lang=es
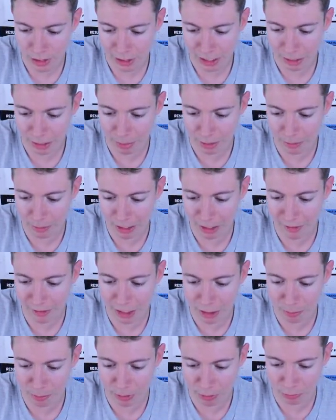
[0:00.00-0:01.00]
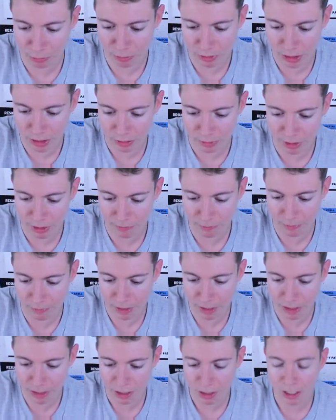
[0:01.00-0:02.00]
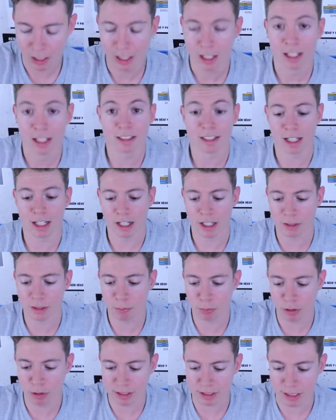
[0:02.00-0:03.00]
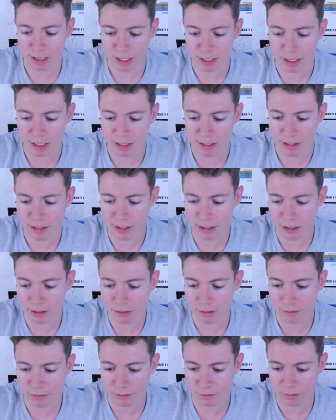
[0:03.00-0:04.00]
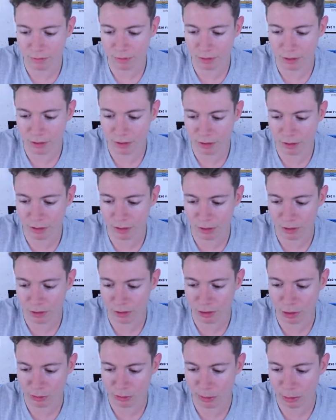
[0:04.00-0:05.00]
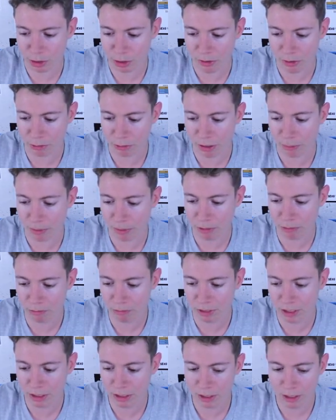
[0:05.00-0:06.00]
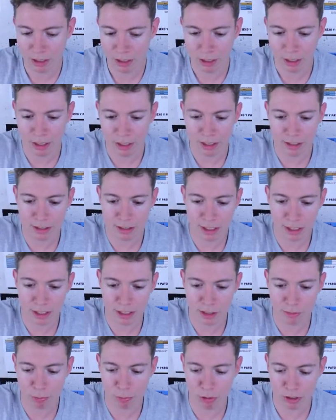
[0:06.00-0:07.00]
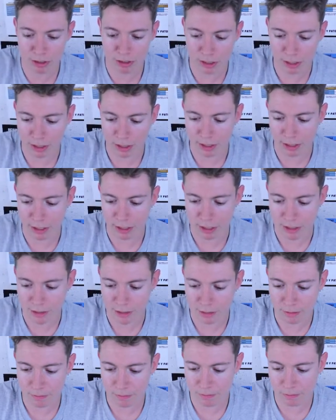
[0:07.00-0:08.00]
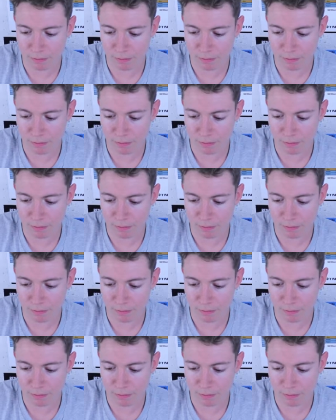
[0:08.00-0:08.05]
La primera de las preguntas, ¿bien? Si la respuesta es sí, nos vamos a hacer una pregunta, y si la respuesta es